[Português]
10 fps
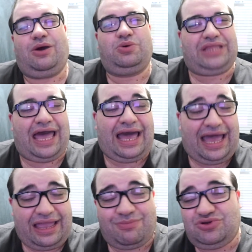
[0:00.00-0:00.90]
O da
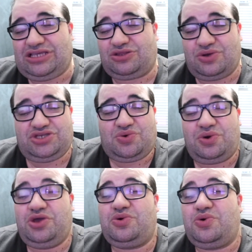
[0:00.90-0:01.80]
Hayabusa 2 com
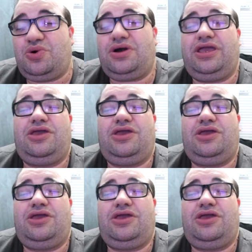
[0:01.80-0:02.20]
o Ryugu